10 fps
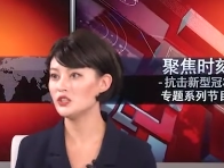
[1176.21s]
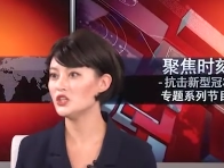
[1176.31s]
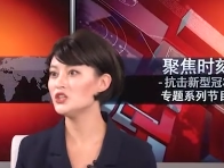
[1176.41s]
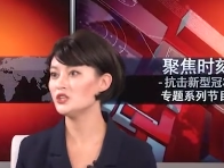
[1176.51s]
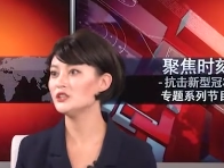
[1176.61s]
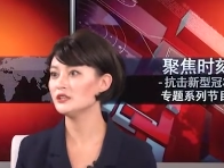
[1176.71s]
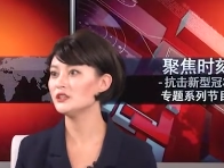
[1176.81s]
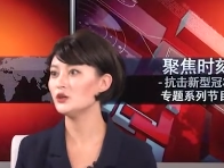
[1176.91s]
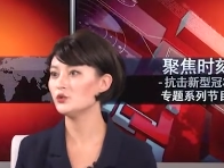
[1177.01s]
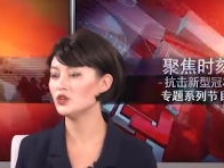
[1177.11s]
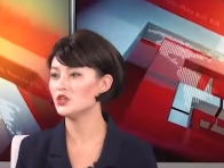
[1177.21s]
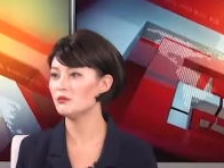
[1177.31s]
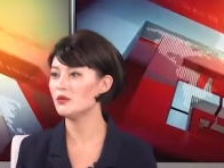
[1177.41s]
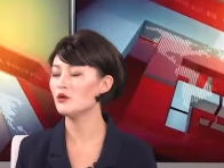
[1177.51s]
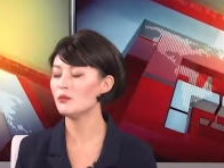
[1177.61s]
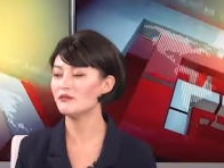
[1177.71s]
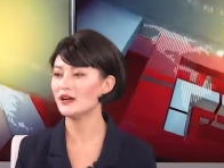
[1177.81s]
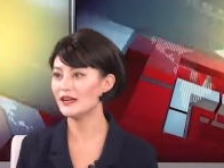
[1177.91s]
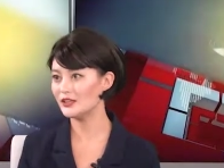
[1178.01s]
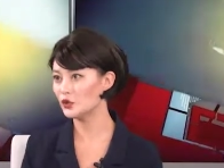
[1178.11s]
真实经历过是没有办
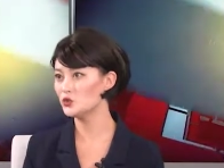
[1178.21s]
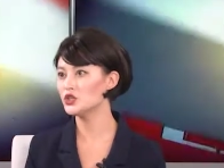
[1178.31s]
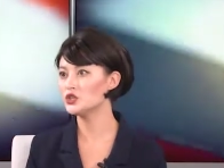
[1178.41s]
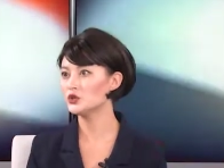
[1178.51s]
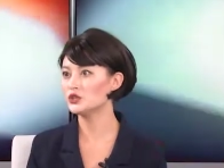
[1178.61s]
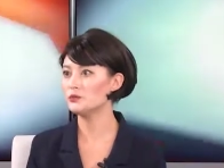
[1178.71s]
法感同身受的。